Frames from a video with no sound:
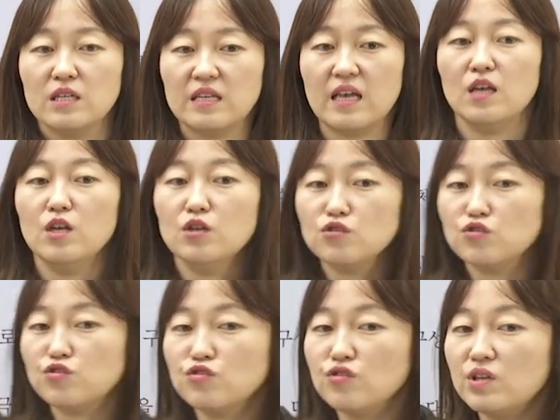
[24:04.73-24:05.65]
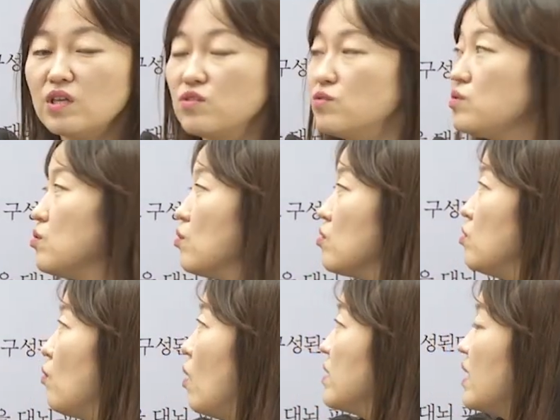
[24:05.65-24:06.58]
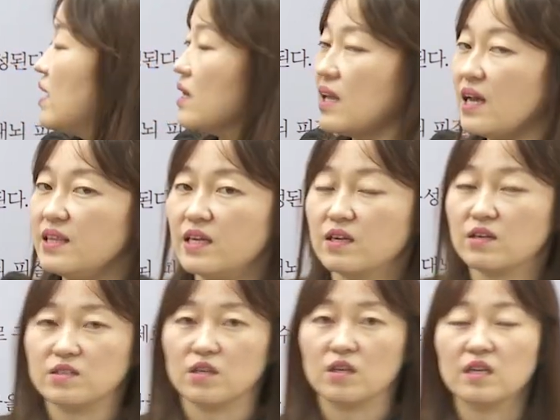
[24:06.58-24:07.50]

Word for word: 이게 수위 운동을 원활하게 한다 그랬죠.